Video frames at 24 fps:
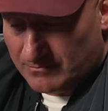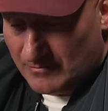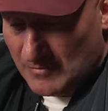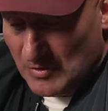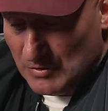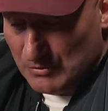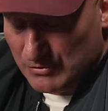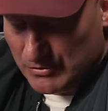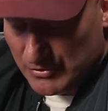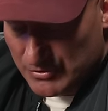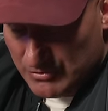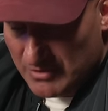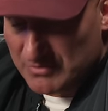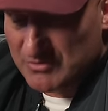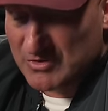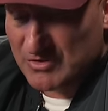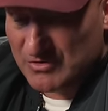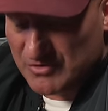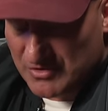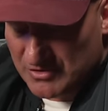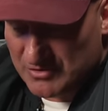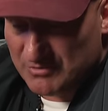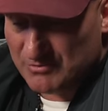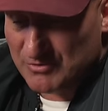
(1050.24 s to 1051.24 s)
Urodziłem się
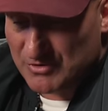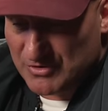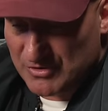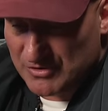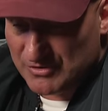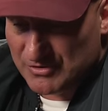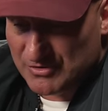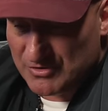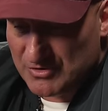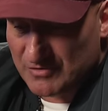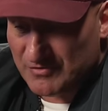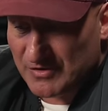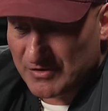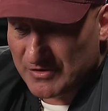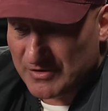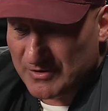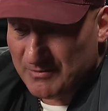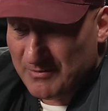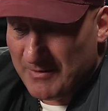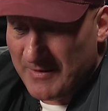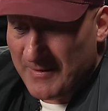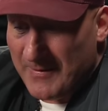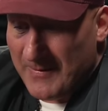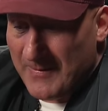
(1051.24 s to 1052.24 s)
w 79.
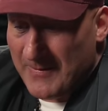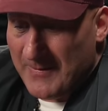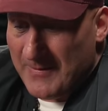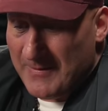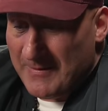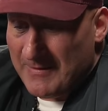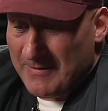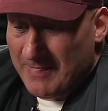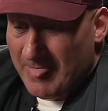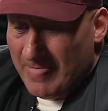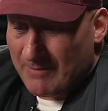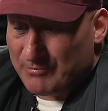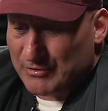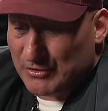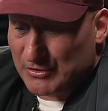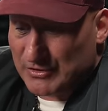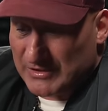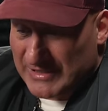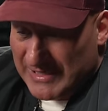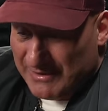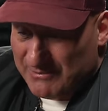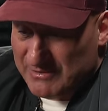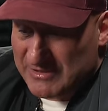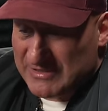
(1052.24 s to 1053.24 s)

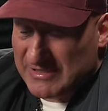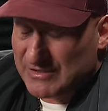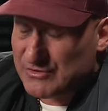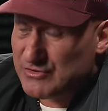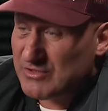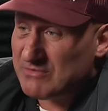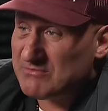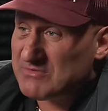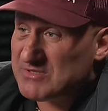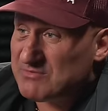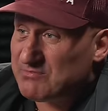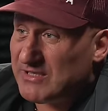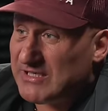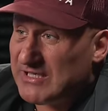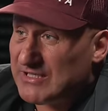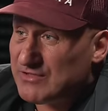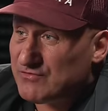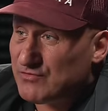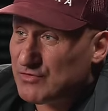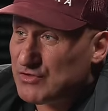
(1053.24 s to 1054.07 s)
Programy zacząłem zbierać w